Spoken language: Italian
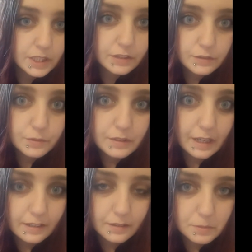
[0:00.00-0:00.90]

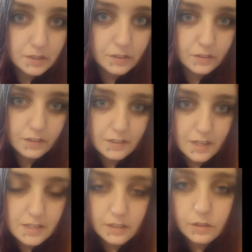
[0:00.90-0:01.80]
Scusatemi se sono
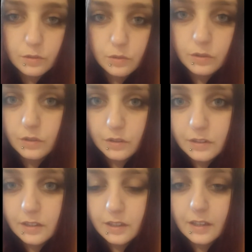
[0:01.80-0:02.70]
senza
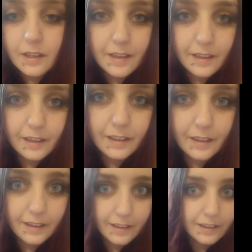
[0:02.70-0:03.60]
trucco
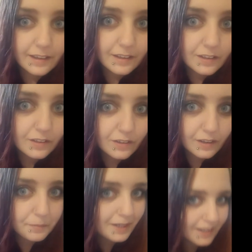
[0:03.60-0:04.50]
e con
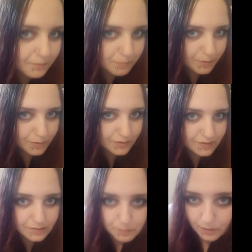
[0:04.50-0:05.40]
capelli un po'
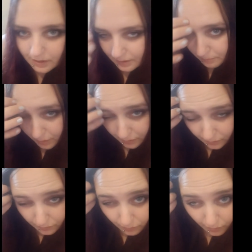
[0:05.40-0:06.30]
così sporchi, ma
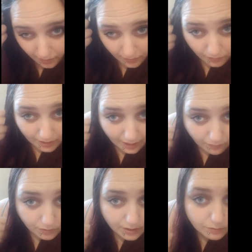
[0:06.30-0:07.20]
non, non li
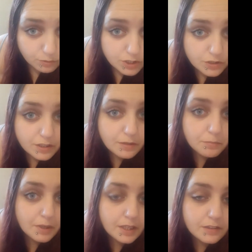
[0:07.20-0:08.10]
lavo da due giorni e
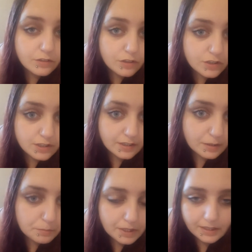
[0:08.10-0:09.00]
mezzo, oggi
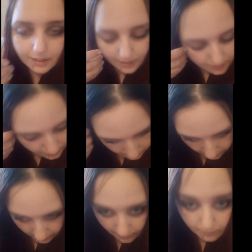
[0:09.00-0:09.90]
sarebbe il terzo,
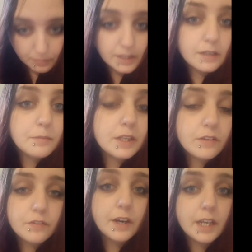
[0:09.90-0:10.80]
perché mi
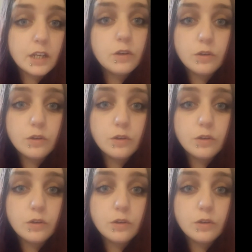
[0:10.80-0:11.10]
devo fare il